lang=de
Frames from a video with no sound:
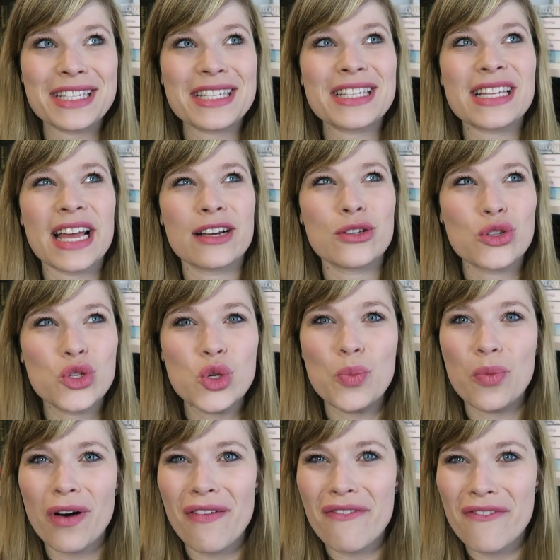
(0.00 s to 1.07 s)
Es ist eine
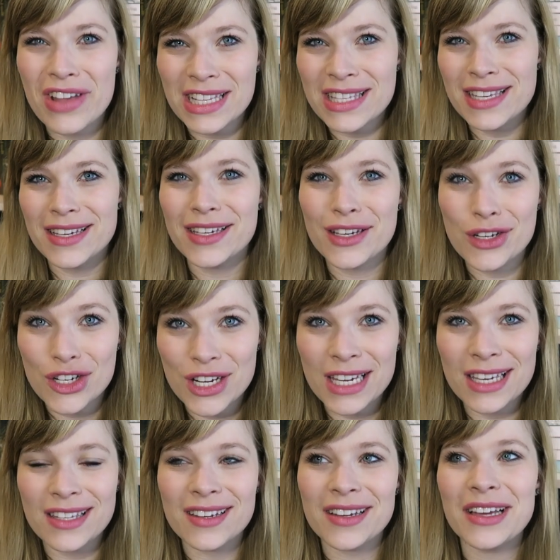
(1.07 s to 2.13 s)
super witzige
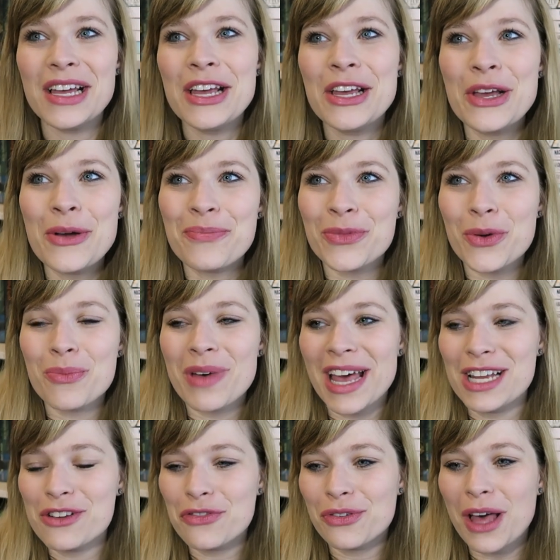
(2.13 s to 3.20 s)
Geschichte um
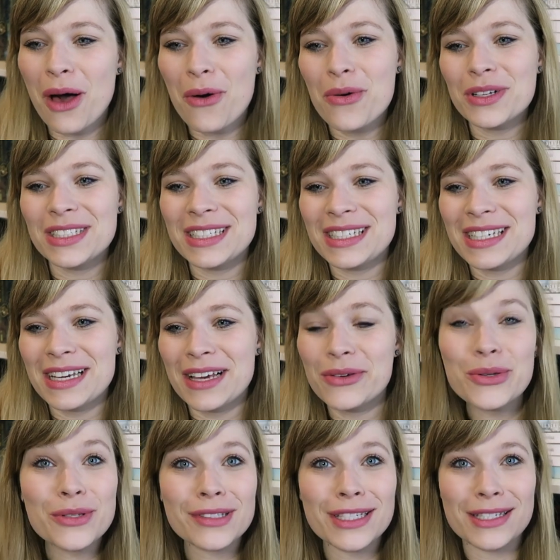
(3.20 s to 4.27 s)
eine Frau, die
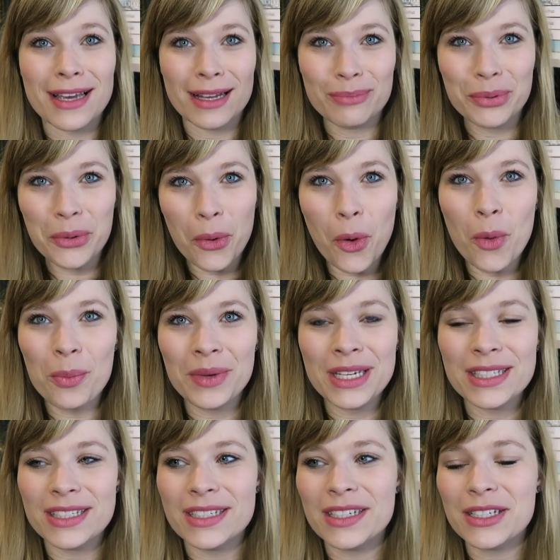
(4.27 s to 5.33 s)
günstig ein Büro
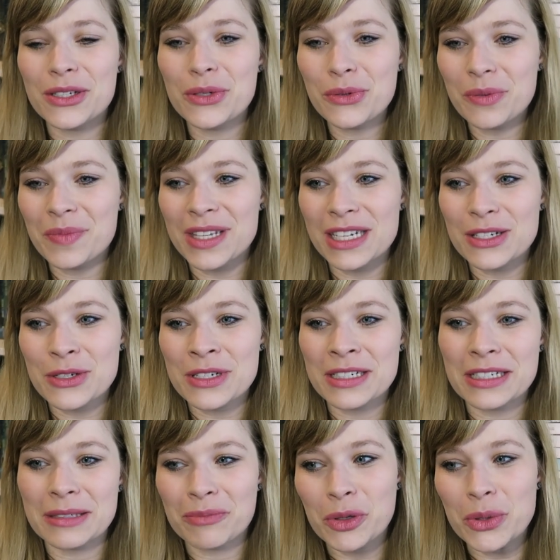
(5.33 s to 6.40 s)
mietet, nur um
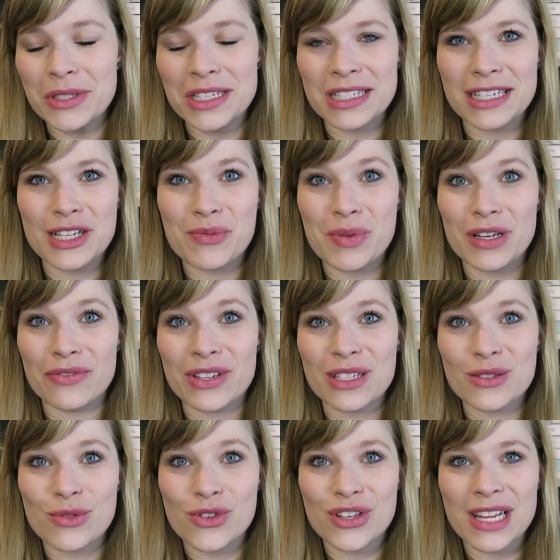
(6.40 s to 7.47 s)
dann ähm, kurze Zeit später
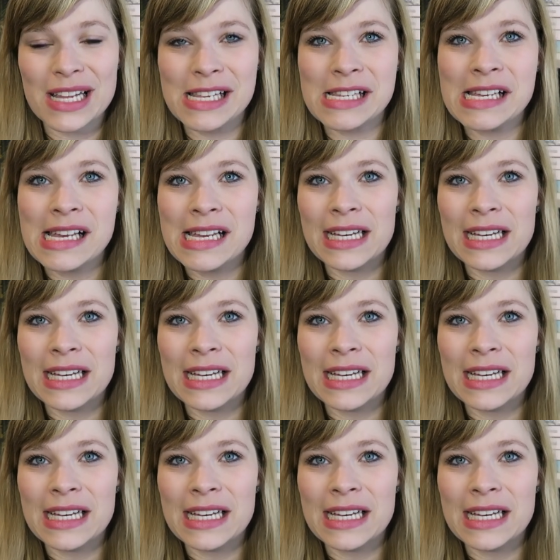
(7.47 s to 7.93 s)
festzustellen,